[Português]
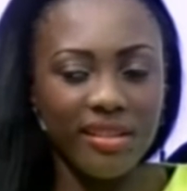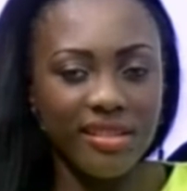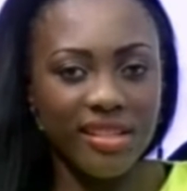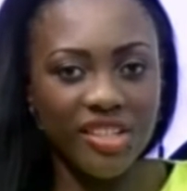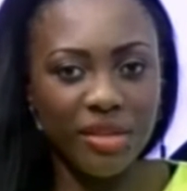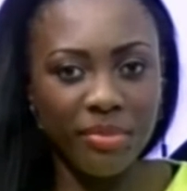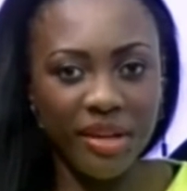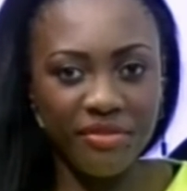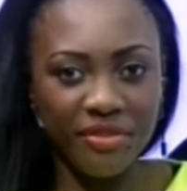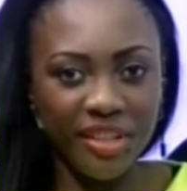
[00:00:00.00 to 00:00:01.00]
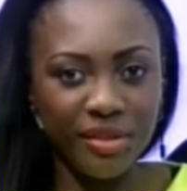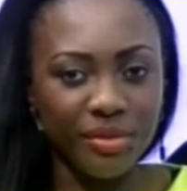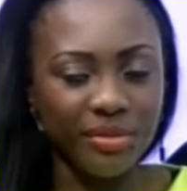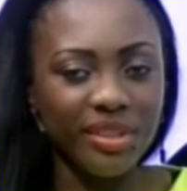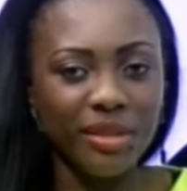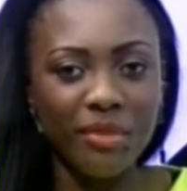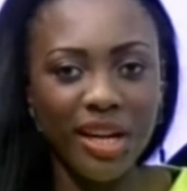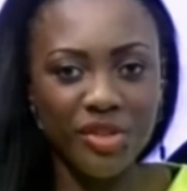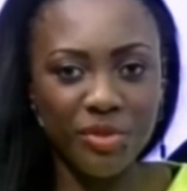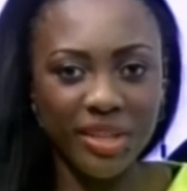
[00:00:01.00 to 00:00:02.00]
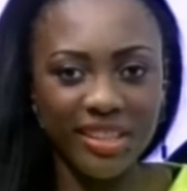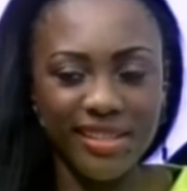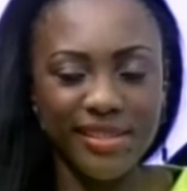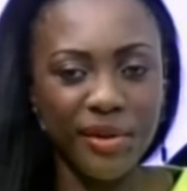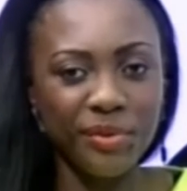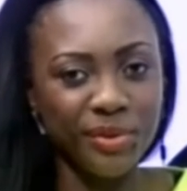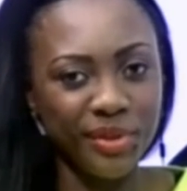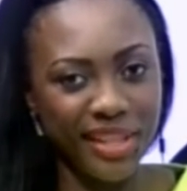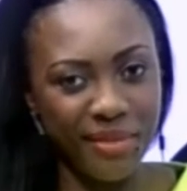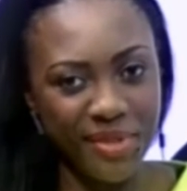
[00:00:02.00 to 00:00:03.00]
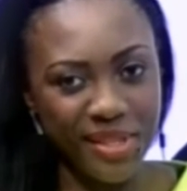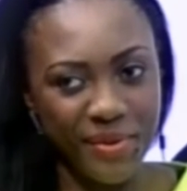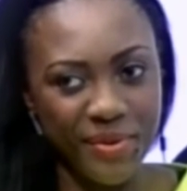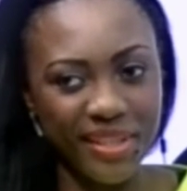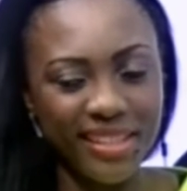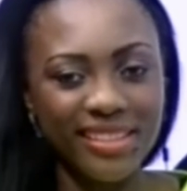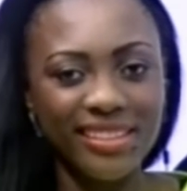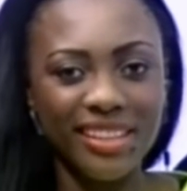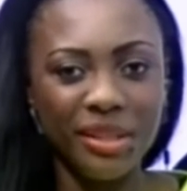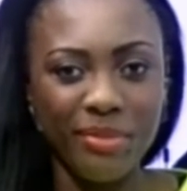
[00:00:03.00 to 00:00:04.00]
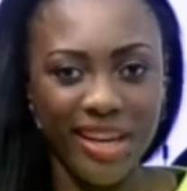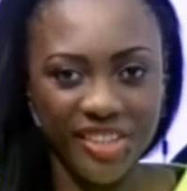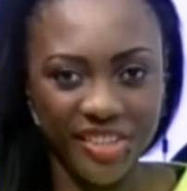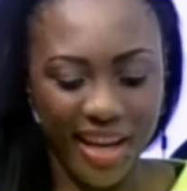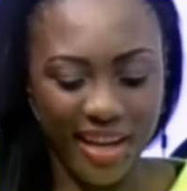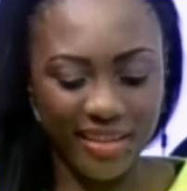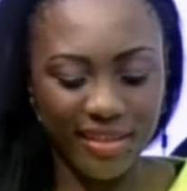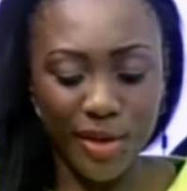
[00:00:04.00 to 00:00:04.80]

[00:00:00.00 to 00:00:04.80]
seja bem-vindo a mais uma edição do Team Saúde e Bem-Estar.